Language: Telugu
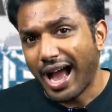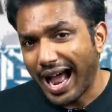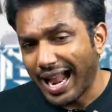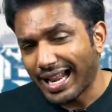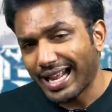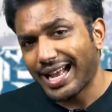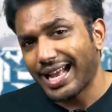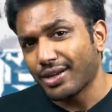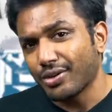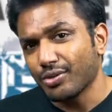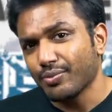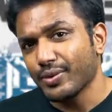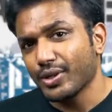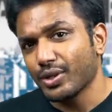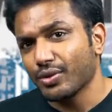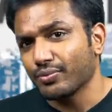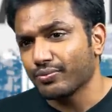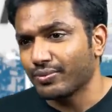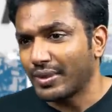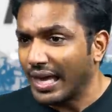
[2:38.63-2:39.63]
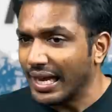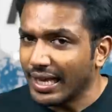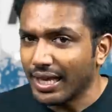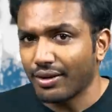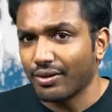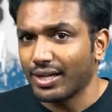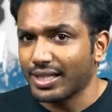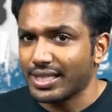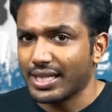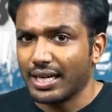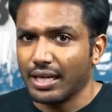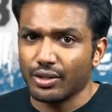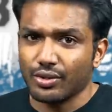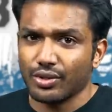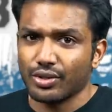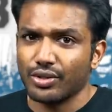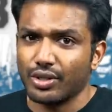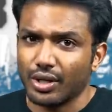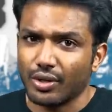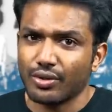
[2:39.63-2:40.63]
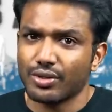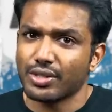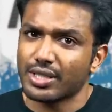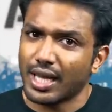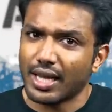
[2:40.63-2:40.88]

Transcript: అనగారు మీరు తగ్గారు రీసెంట్లీ చూస్తుంటే కొంచెం